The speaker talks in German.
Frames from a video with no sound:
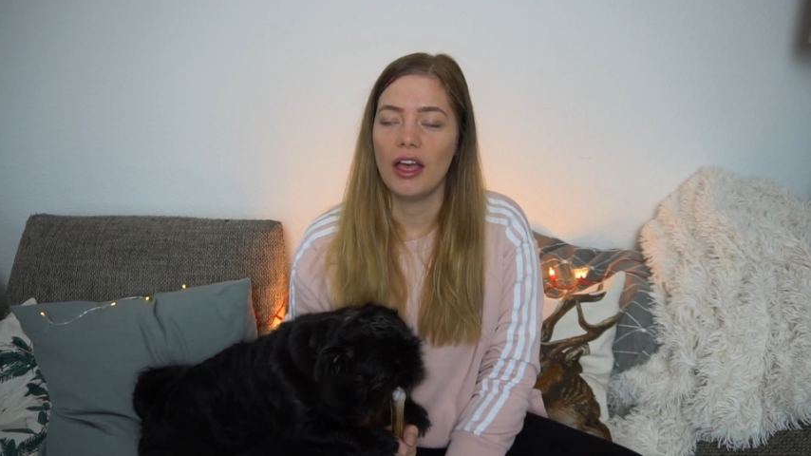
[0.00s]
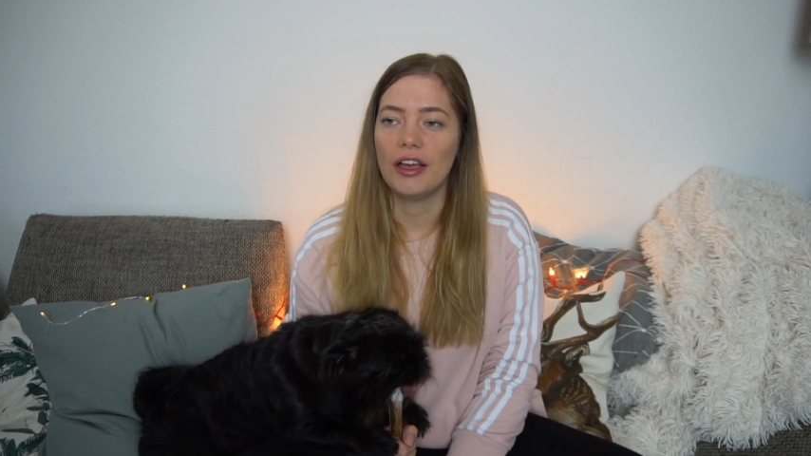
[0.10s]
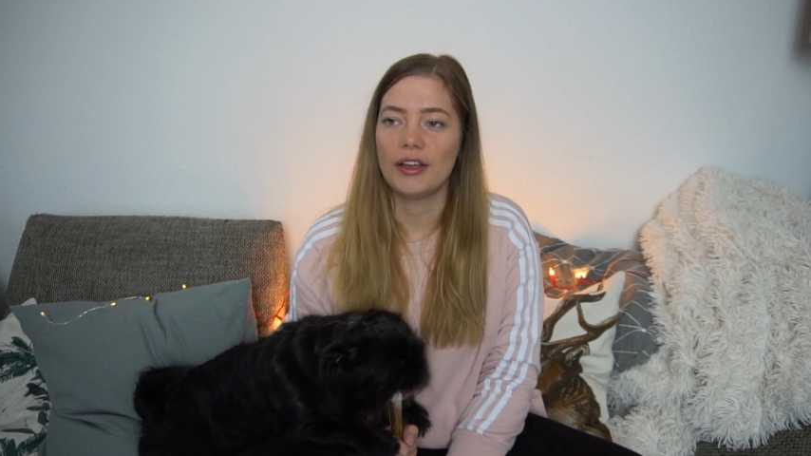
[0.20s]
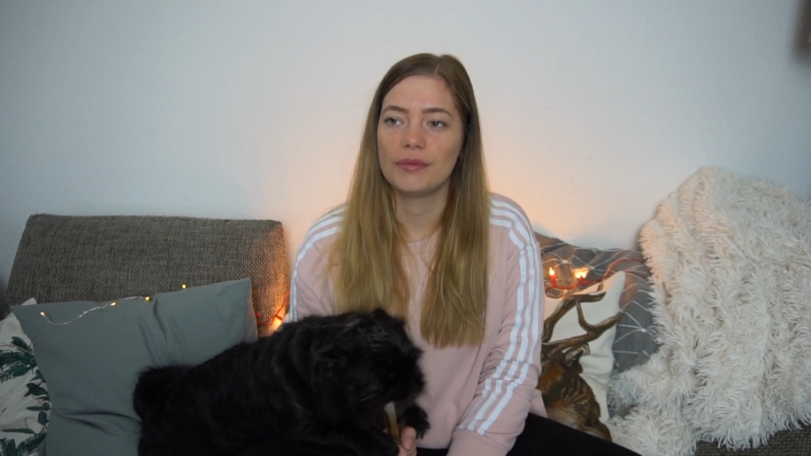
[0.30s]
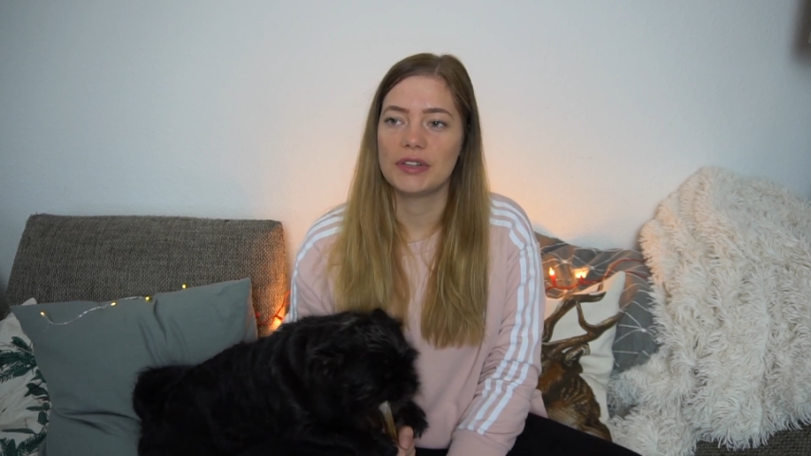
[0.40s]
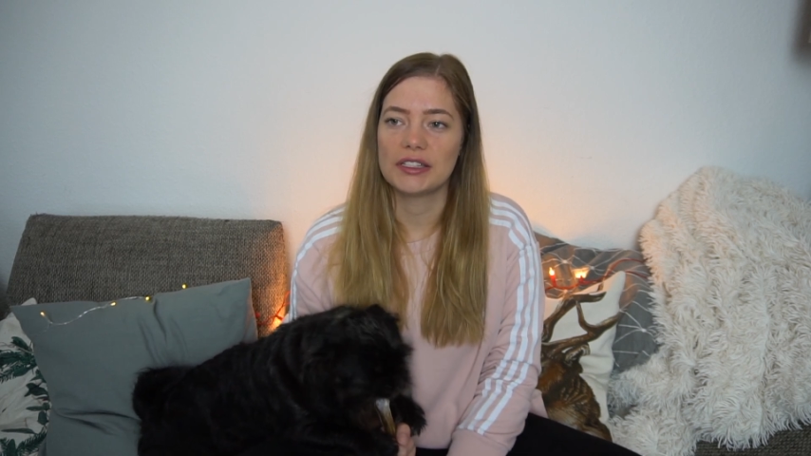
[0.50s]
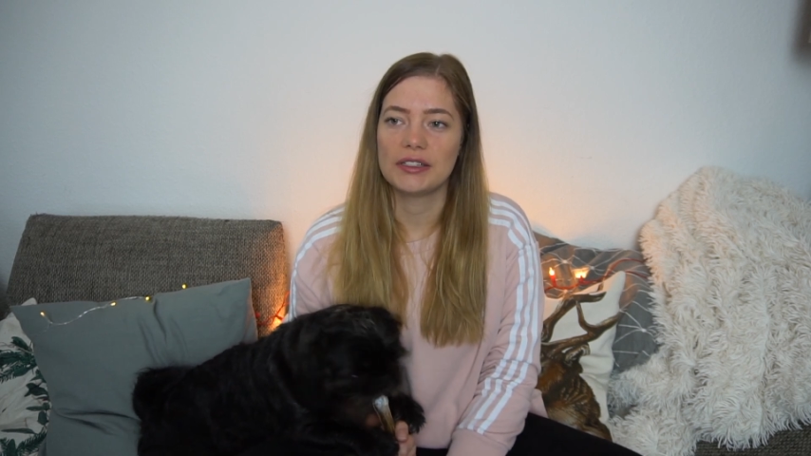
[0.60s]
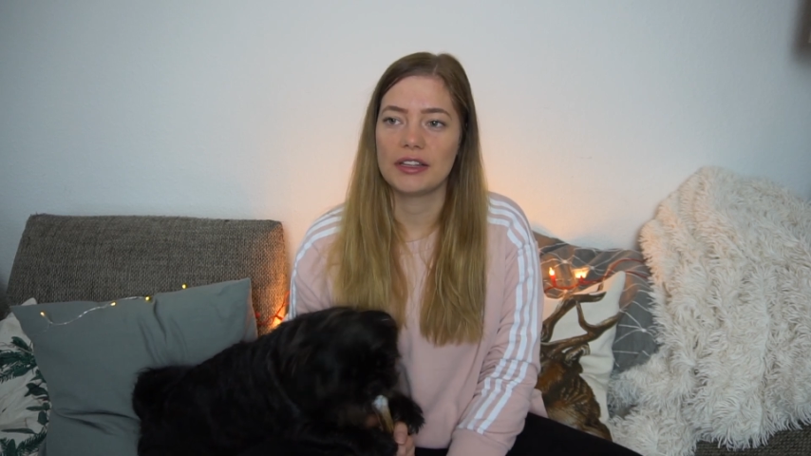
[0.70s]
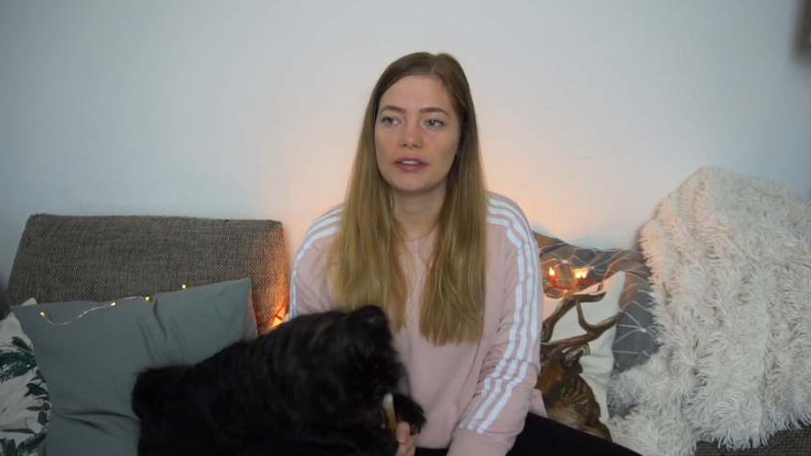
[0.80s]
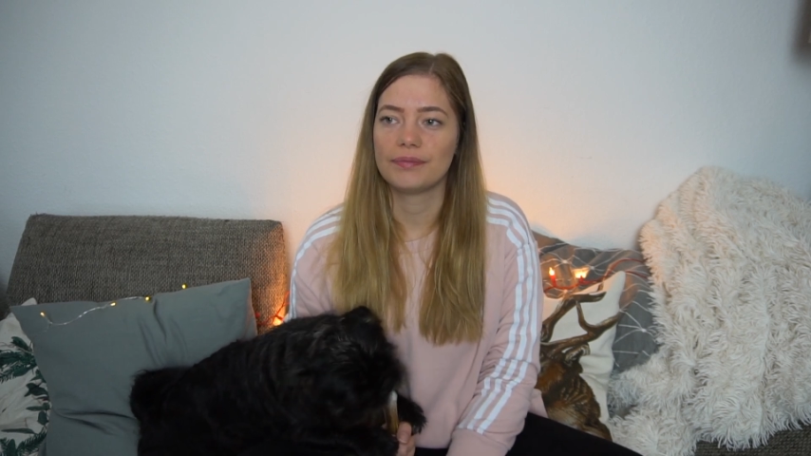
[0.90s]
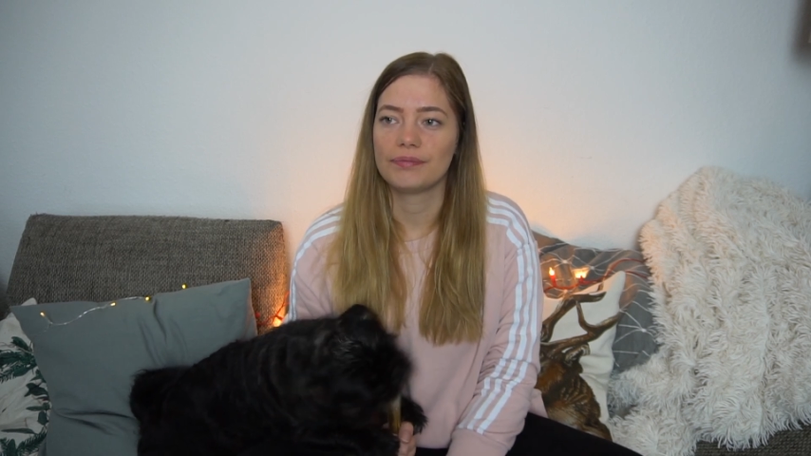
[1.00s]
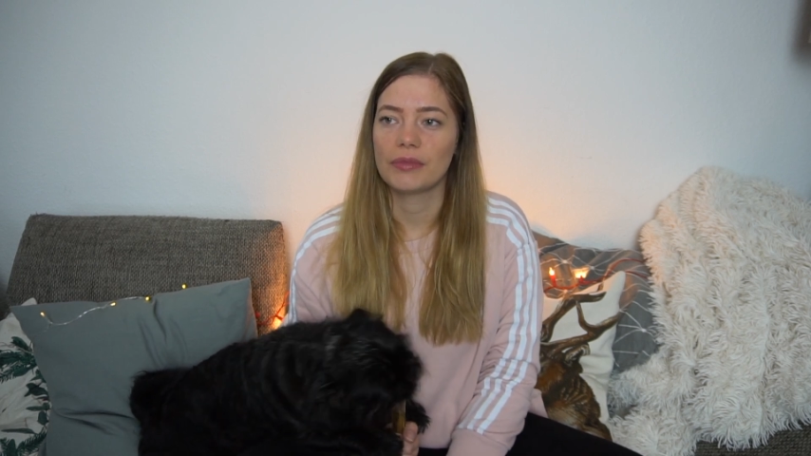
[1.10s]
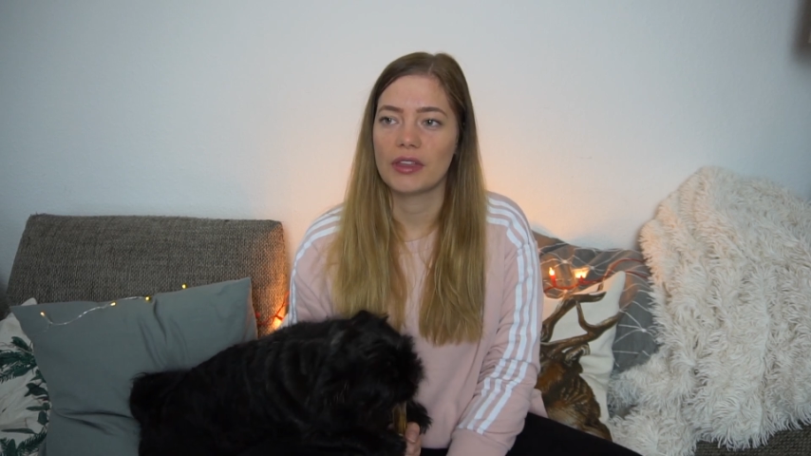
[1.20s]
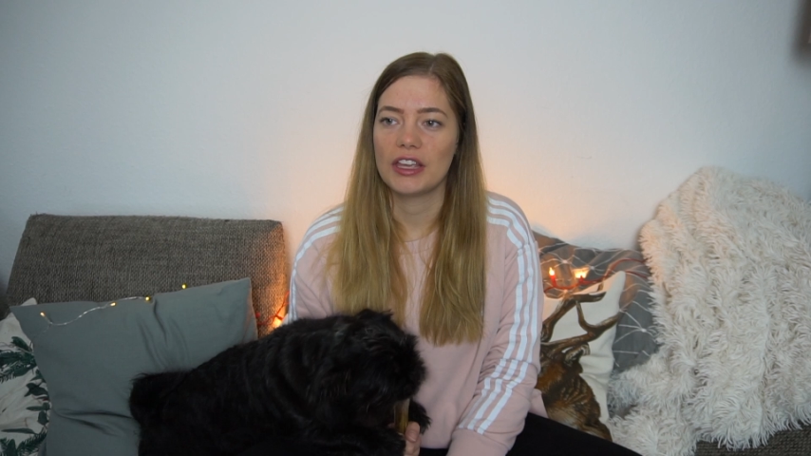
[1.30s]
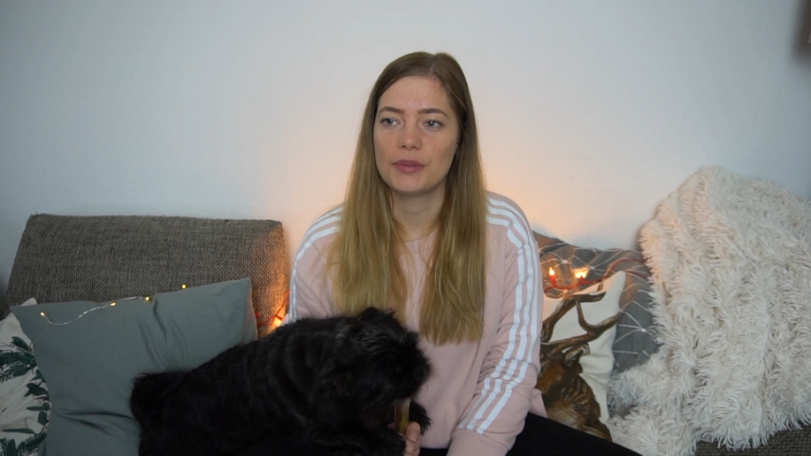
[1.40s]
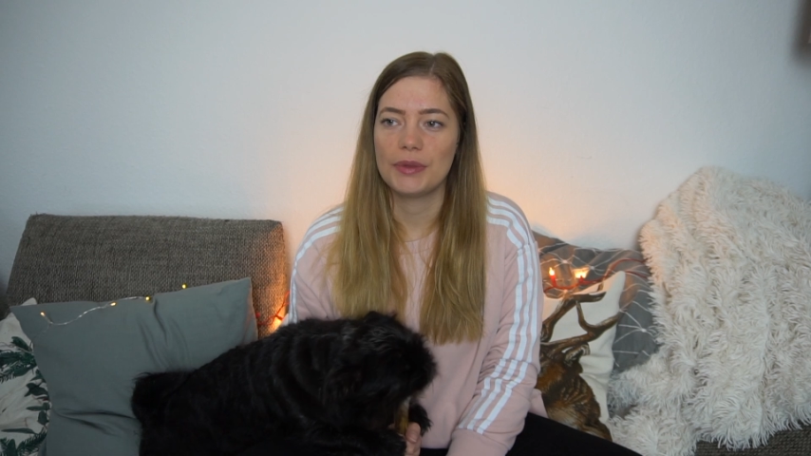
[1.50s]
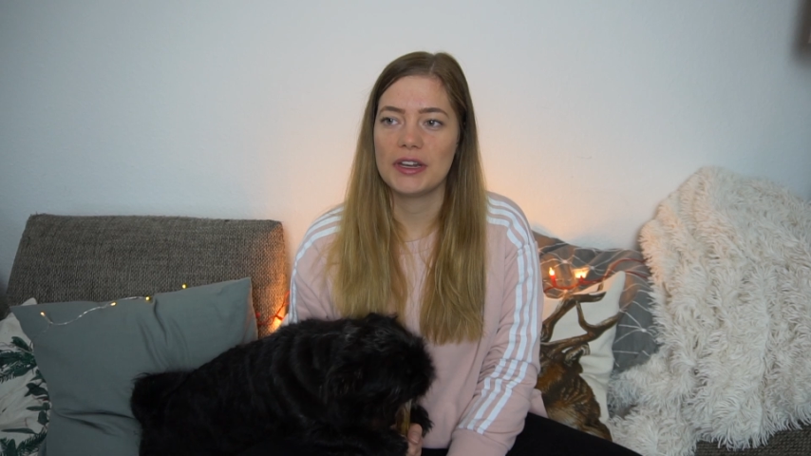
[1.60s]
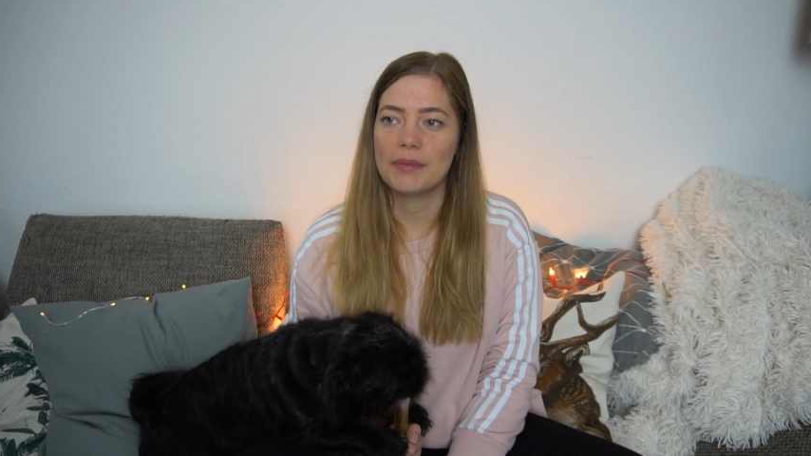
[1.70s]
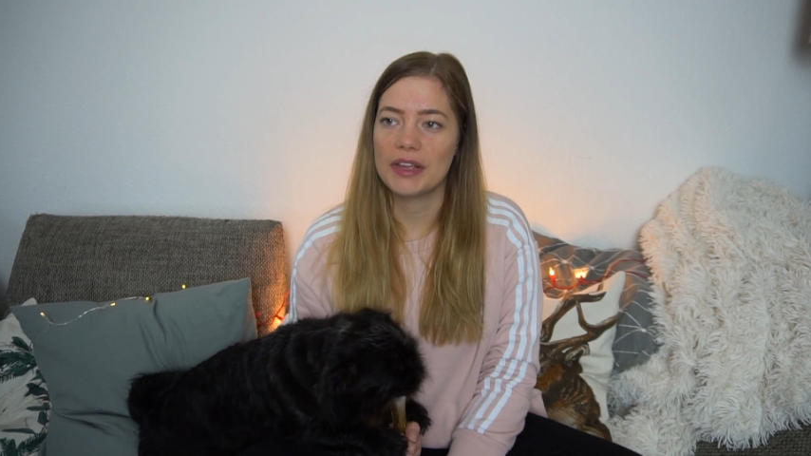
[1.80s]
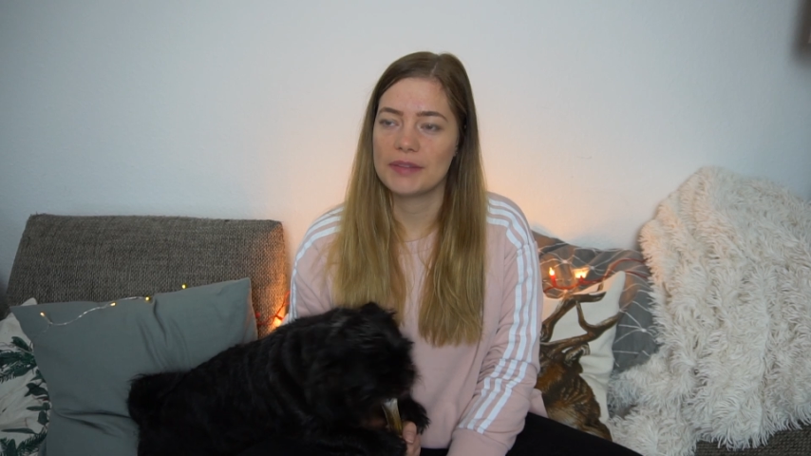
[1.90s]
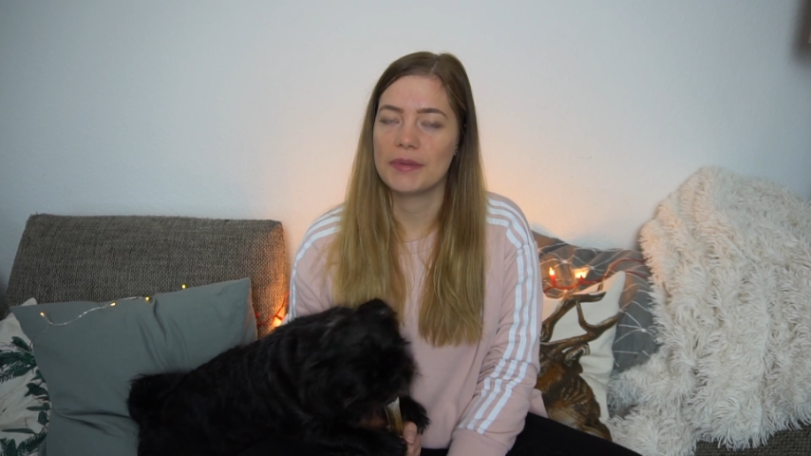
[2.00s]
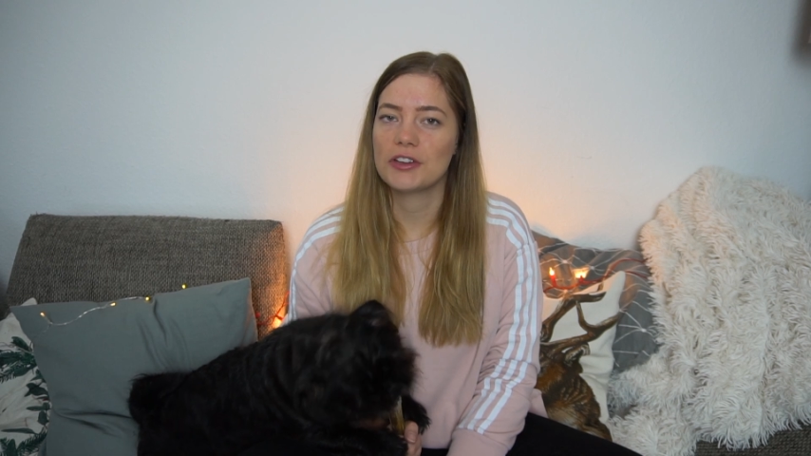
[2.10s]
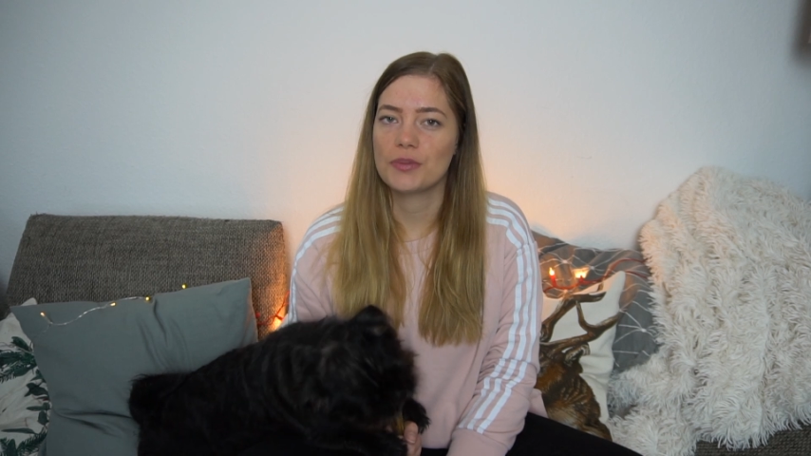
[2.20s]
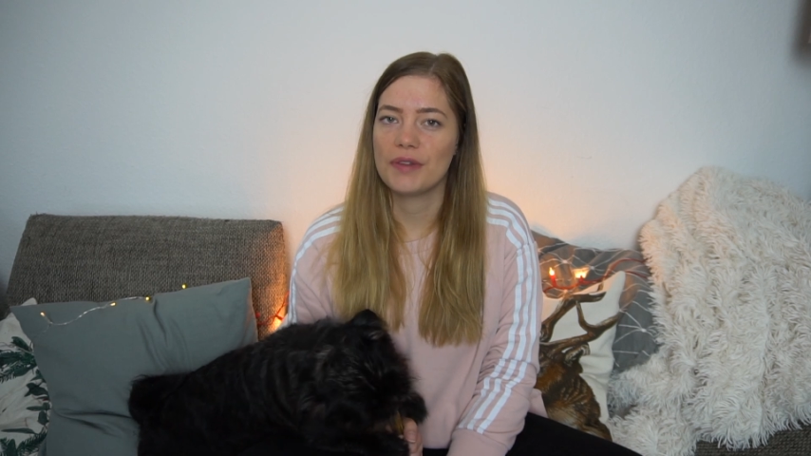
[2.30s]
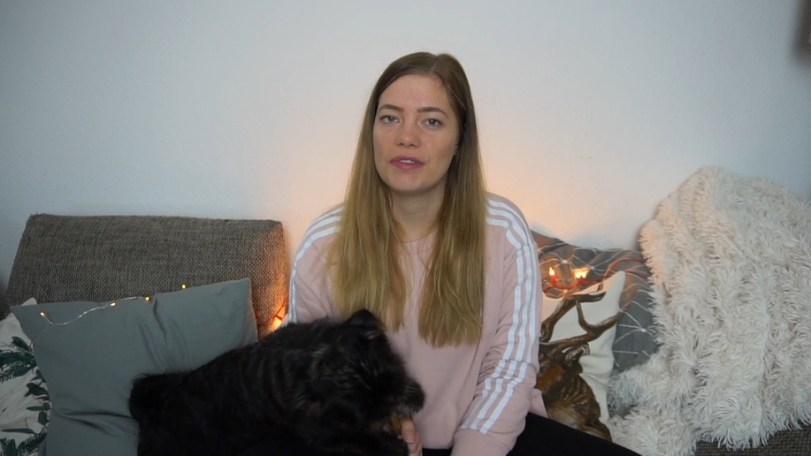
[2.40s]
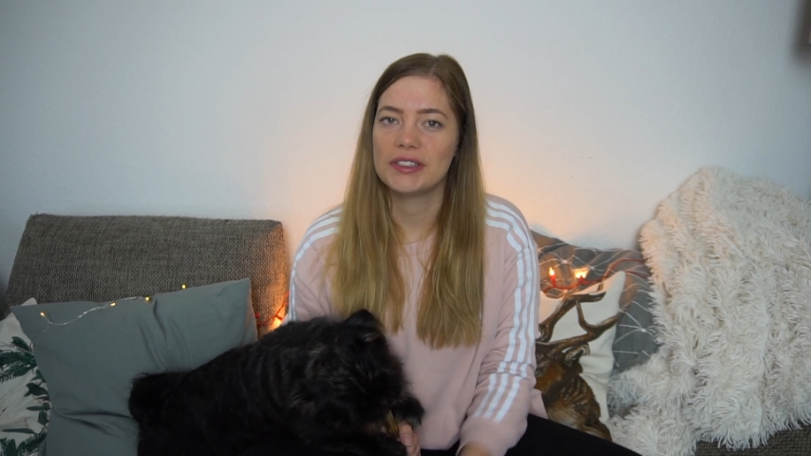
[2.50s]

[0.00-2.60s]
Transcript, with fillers: Ähm, deswegen, ich bin aber echt mal gespannt,